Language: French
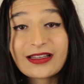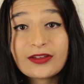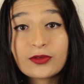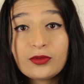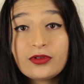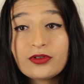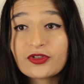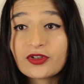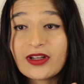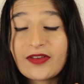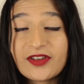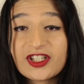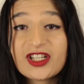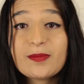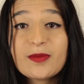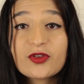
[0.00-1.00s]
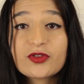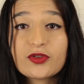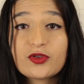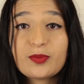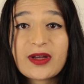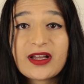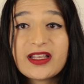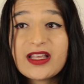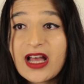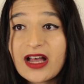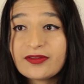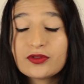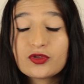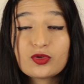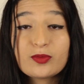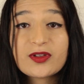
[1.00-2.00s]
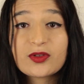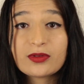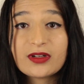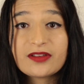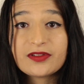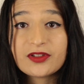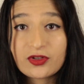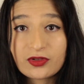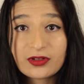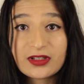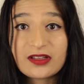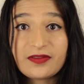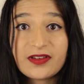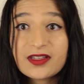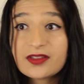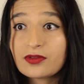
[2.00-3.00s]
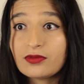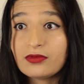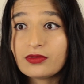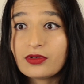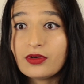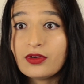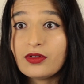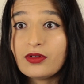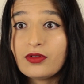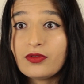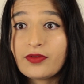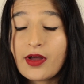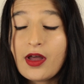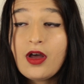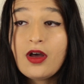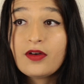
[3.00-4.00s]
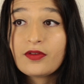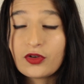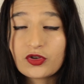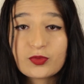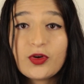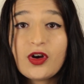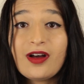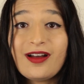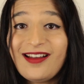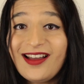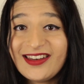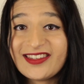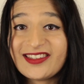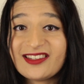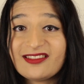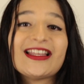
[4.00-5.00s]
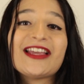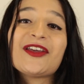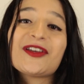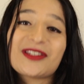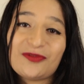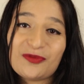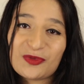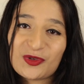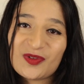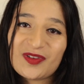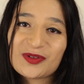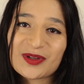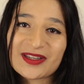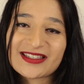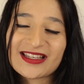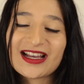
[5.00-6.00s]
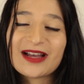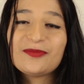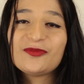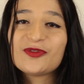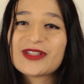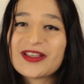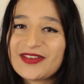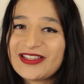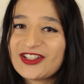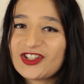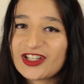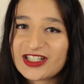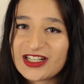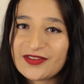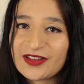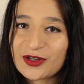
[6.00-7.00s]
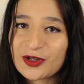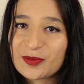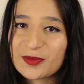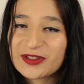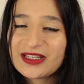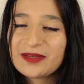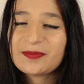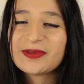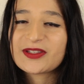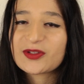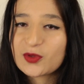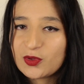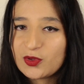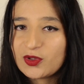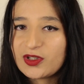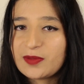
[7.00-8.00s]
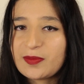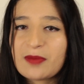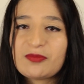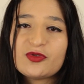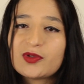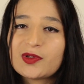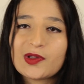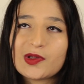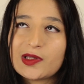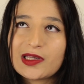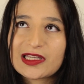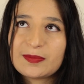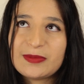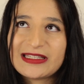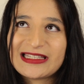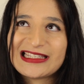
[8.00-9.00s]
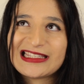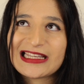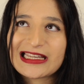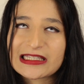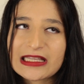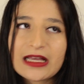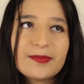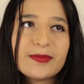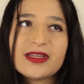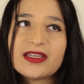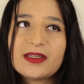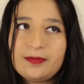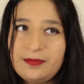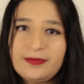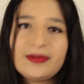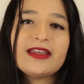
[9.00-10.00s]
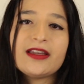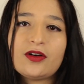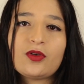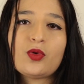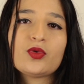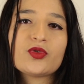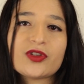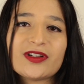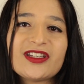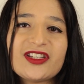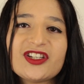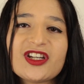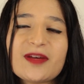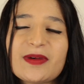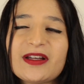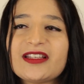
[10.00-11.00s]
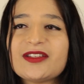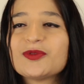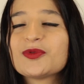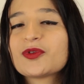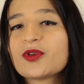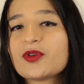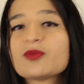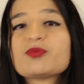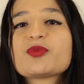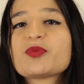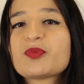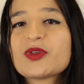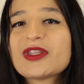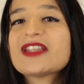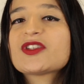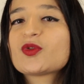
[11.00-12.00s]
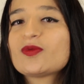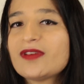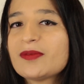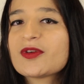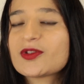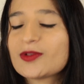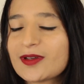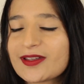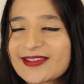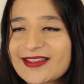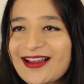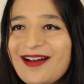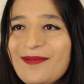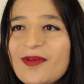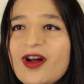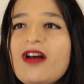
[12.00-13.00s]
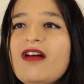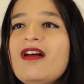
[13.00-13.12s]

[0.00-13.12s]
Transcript: très drôle, j'en avais jamais entendu parler avant de tomber sur l'affiche sur Netflix, donc euh, franchement, euh, allez-y. D'ailleurs, si vous me suivez sur Instagram, vous savez déjà que je l'avais recommandé parce que j'ai pas plus euh, explicité que ça, mais, mais en gros, j'en ai déjà parlé. Donc peut-être suivez-moi sur Instagram.